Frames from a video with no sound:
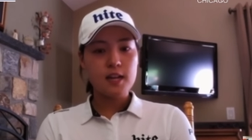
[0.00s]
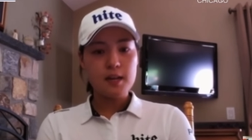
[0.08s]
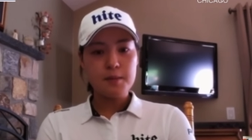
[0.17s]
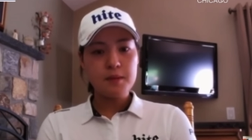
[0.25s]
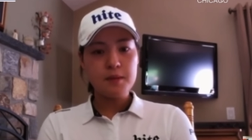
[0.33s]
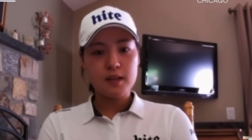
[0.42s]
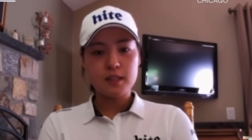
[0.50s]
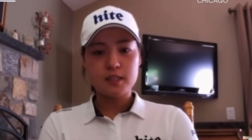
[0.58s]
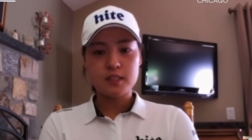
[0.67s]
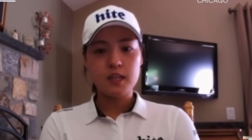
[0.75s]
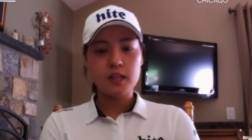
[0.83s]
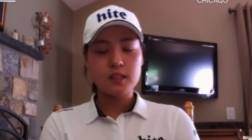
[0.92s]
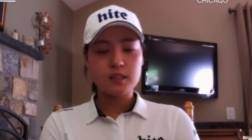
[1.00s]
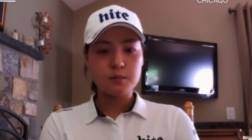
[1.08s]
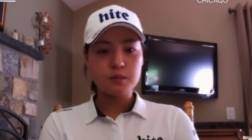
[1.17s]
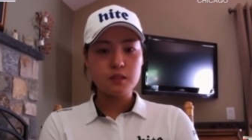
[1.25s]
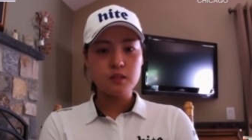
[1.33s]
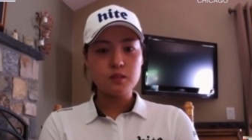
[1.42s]
삶의 가치에
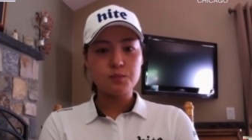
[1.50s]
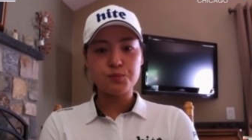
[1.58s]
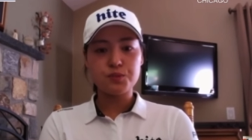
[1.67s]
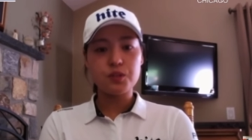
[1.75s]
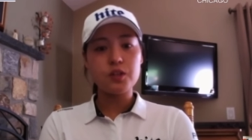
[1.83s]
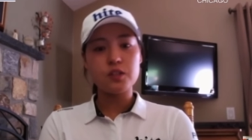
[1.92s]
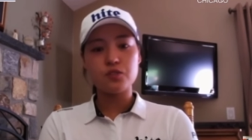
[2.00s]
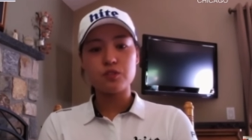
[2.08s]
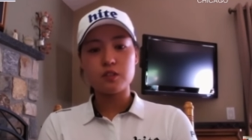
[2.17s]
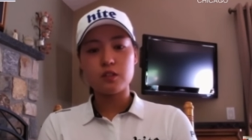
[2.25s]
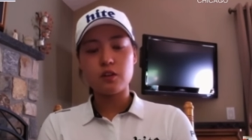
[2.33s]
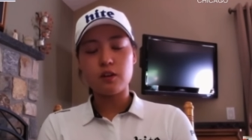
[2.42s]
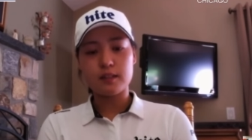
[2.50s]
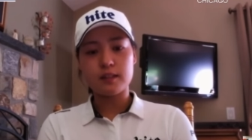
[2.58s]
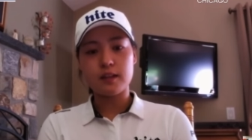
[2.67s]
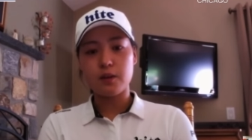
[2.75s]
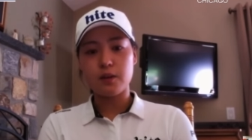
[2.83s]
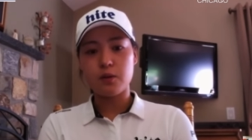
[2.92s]
의미를 부여해 주는 것
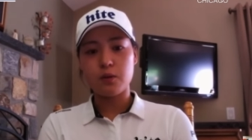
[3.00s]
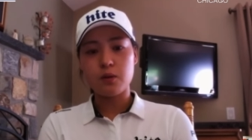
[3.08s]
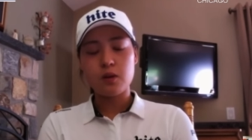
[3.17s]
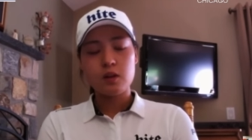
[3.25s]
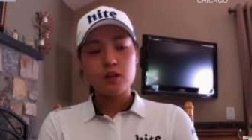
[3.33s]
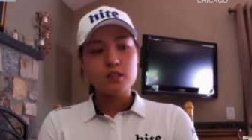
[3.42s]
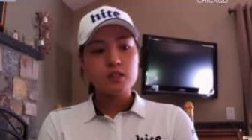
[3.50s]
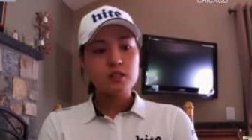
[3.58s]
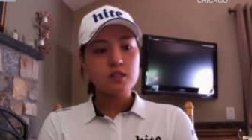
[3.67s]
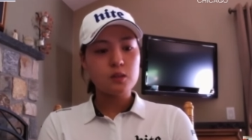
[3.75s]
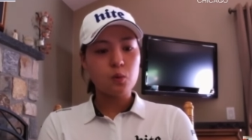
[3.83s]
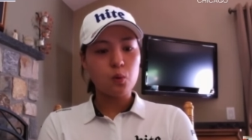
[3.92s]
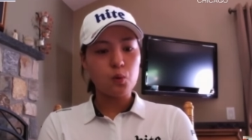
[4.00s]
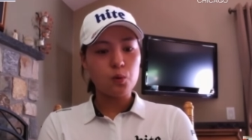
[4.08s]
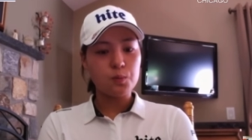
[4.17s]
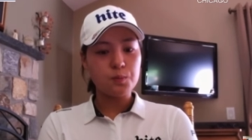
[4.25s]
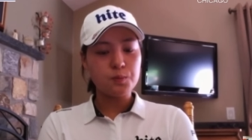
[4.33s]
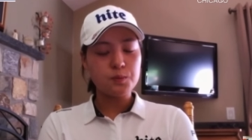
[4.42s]
같아요. 사실
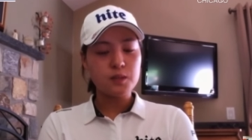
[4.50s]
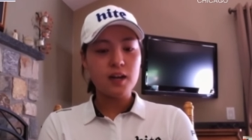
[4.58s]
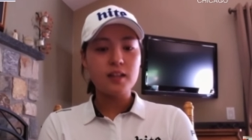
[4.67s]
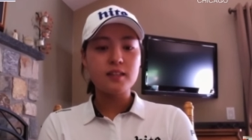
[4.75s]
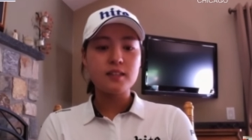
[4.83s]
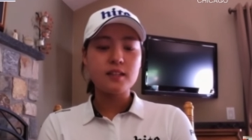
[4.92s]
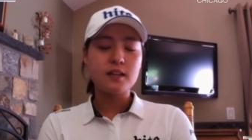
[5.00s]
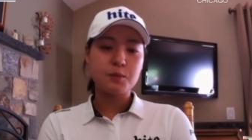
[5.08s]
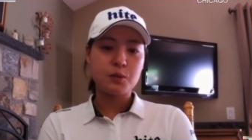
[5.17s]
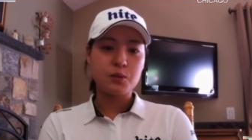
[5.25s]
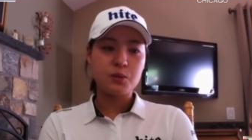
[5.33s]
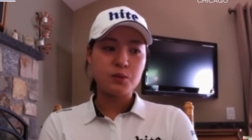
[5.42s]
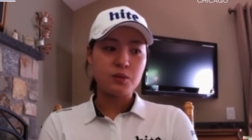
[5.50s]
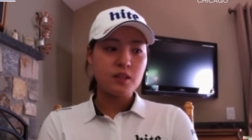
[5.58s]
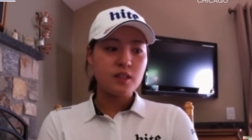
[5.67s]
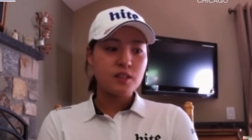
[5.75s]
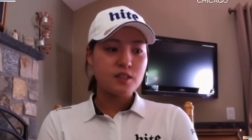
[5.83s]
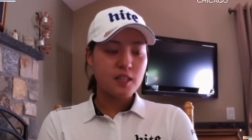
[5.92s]
골프가 아니라면
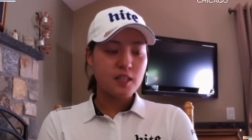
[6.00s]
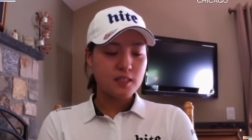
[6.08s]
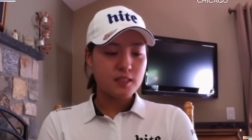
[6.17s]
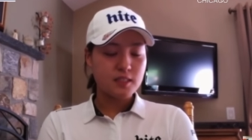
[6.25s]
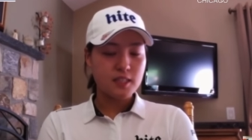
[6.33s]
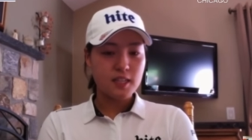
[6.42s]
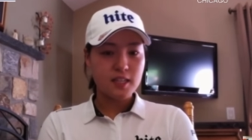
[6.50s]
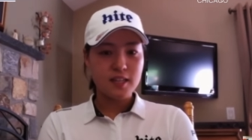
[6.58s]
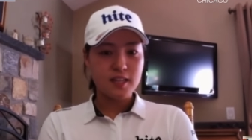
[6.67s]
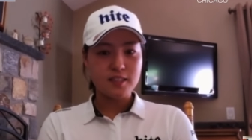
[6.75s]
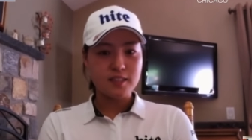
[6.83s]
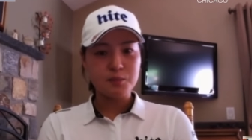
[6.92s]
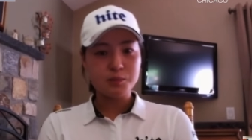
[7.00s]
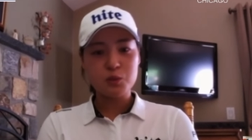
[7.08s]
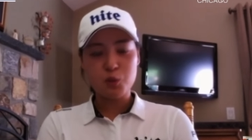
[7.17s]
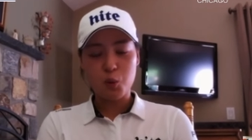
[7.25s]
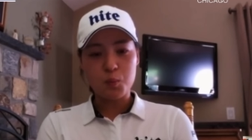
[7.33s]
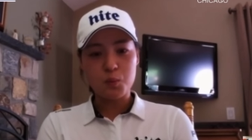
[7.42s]
제 인생에
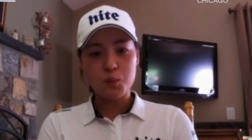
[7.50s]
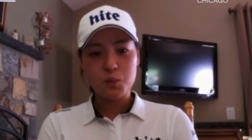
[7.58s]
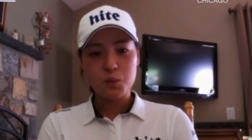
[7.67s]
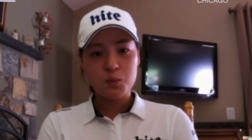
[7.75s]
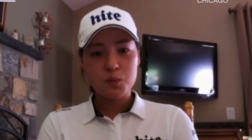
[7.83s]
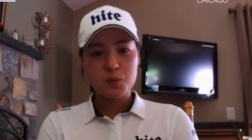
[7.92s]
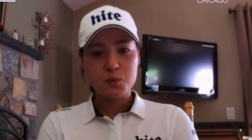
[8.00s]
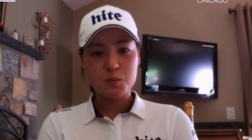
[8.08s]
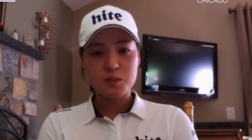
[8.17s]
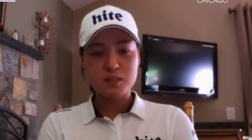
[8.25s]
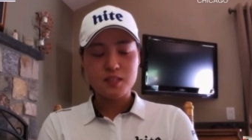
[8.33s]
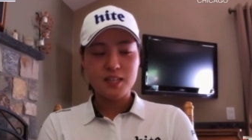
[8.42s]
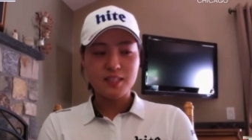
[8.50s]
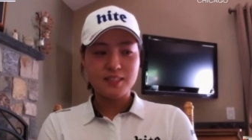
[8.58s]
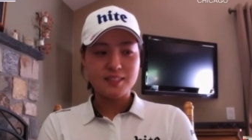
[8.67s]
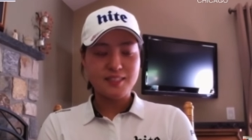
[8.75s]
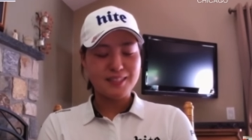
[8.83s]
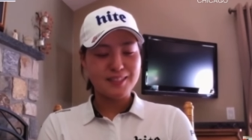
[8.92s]
의미도 없고 정말 제
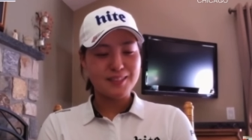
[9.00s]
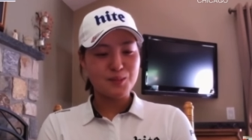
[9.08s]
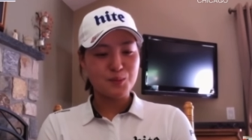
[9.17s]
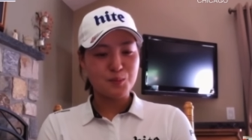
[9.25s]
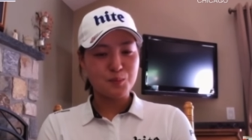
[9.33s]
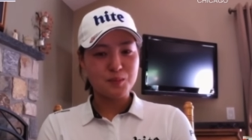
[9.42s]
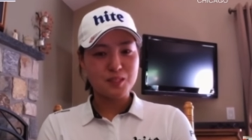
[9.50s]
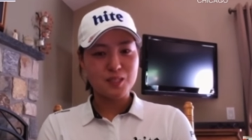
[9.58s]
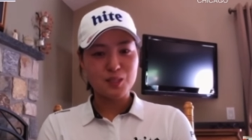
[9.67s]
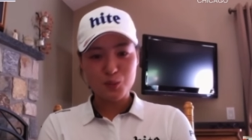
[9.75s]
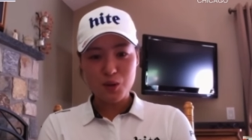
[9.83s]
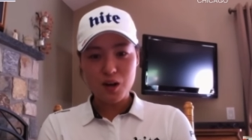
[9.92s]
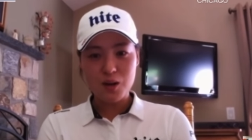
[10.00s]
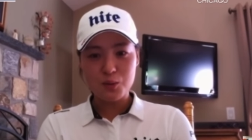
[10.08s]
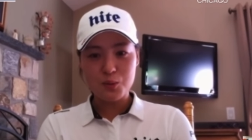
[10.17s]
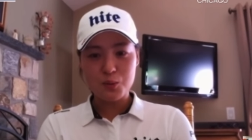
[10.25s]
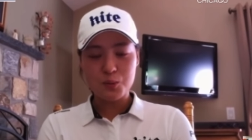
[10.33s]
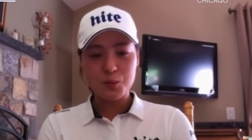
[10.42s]
인생은 좀
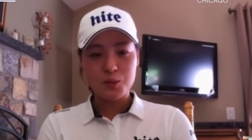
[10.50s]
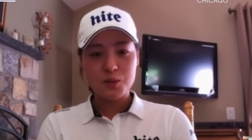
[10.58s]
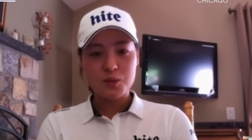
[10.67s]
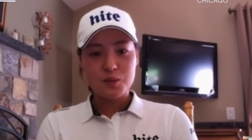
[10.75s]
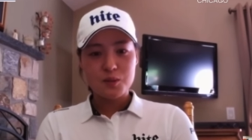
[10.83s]
지루하고